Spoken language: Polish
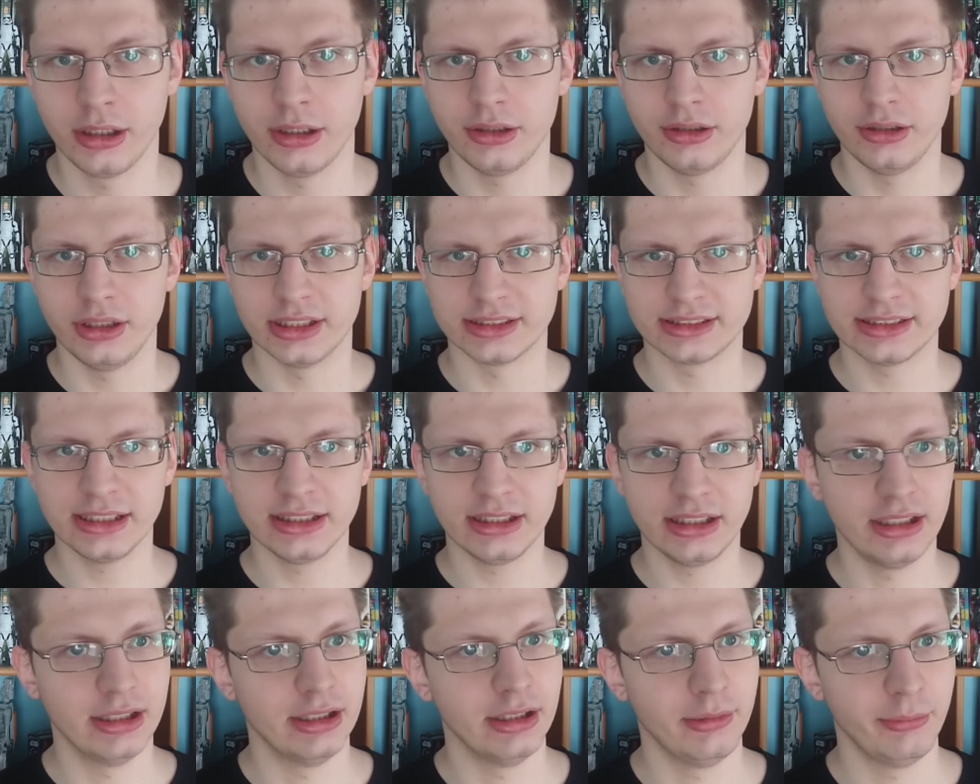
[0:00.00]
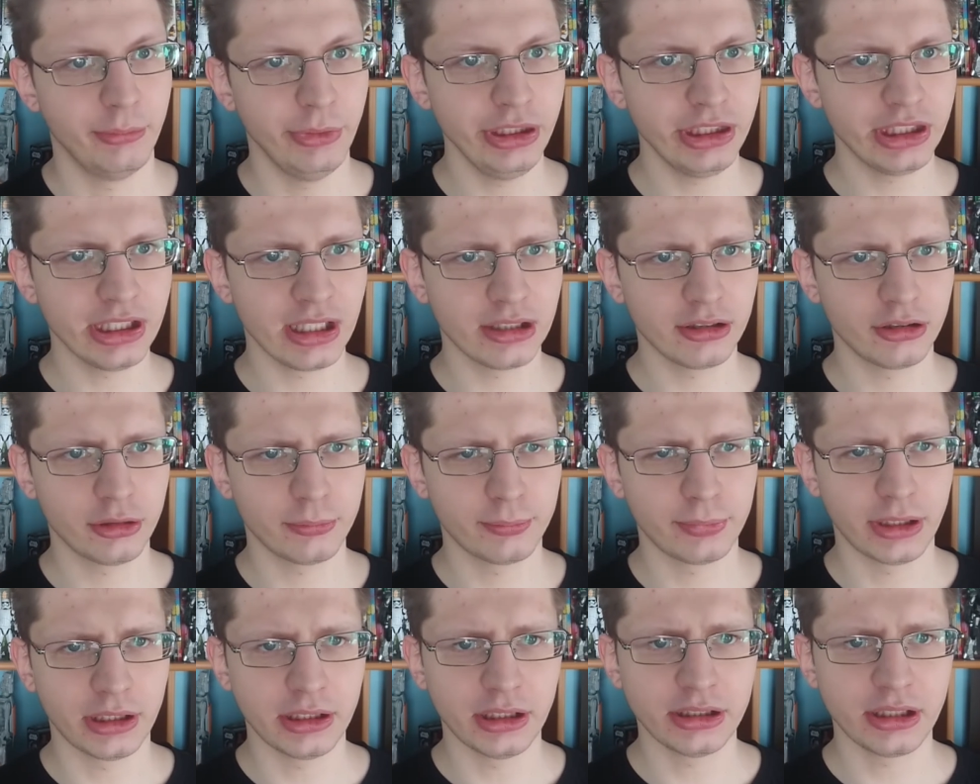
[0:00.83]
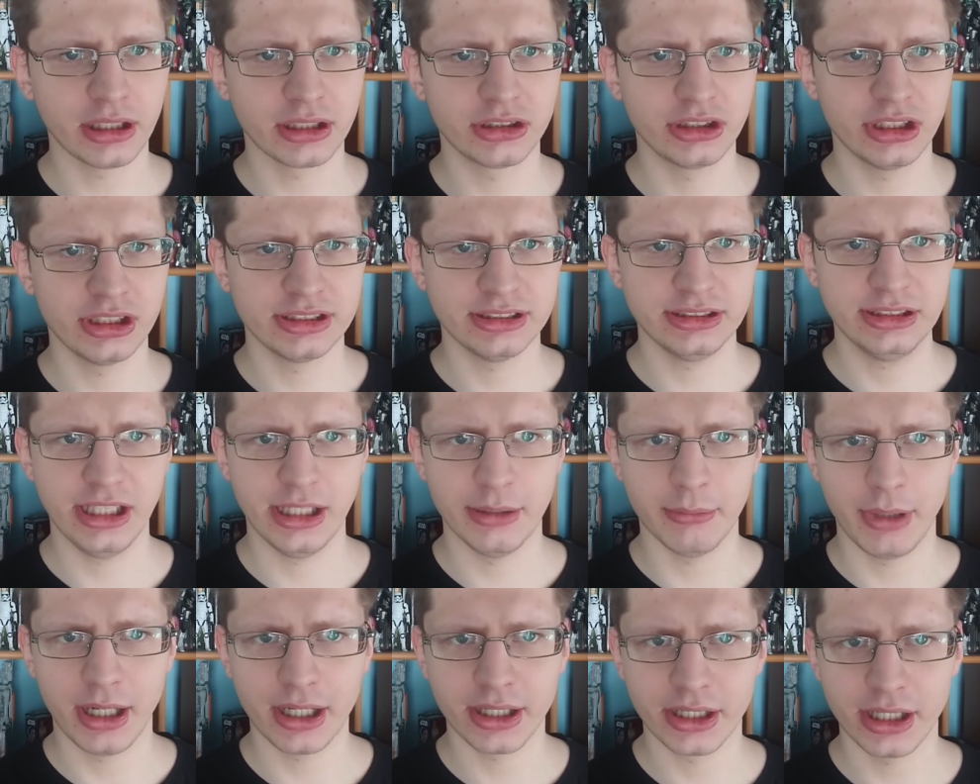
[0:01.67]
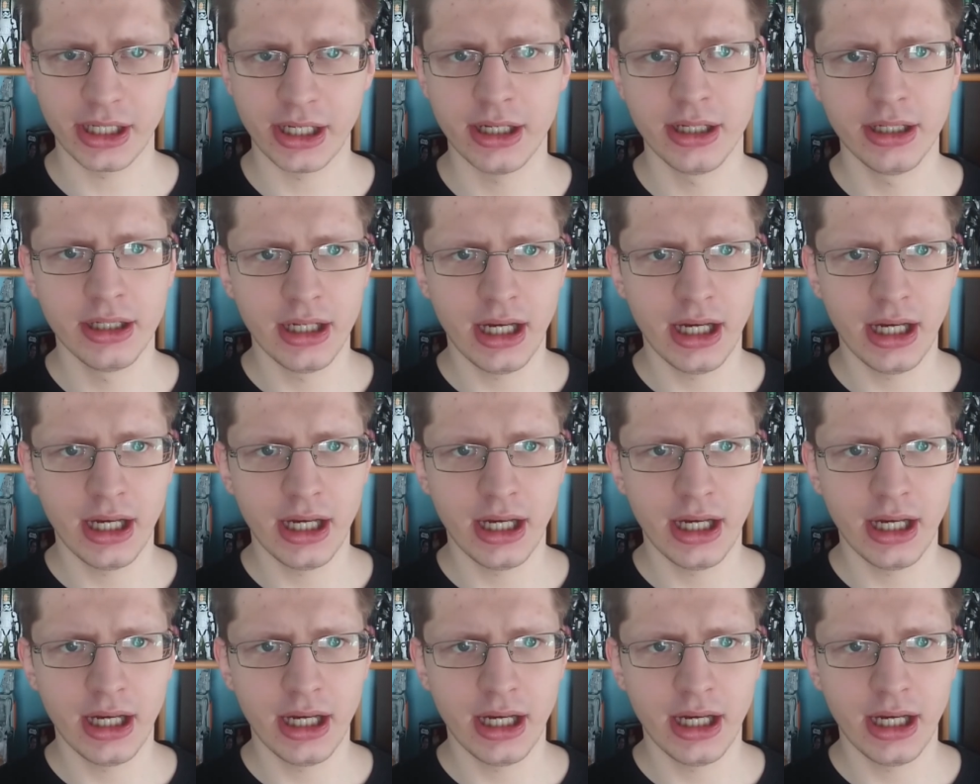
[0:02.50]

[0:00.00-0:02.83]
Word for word: Niestety, Midgard to planeta, gdzie istnieje magia,